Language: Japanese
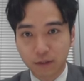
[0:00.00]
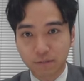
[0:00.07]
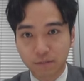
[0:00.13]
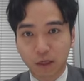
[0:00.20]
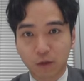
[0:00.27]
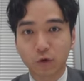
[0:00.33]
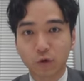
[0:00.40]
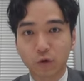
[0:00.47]

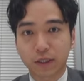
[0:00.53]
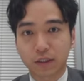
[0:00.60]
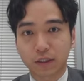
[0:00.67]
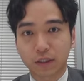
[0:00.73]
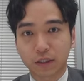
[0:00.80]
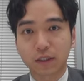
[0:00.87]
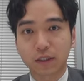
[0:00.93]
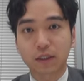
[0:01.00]
まあ、ごけんに
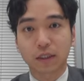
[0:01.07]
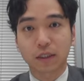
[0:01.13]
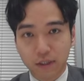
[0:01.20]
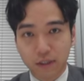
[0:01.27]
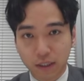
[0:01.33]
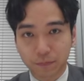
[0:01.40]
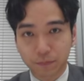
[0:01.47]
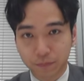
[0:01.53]
いっけんです
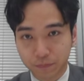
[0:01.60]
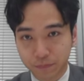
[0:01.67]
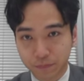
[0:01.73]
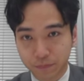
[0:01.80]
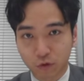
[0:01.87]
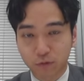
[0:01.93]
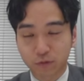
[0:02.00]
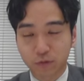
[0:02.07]
ね。
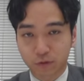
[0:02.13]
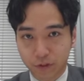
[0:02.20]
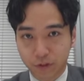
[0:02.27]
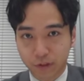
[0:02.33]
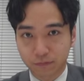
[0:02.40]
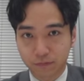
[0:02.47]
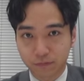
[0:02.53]
ごぶんのいち。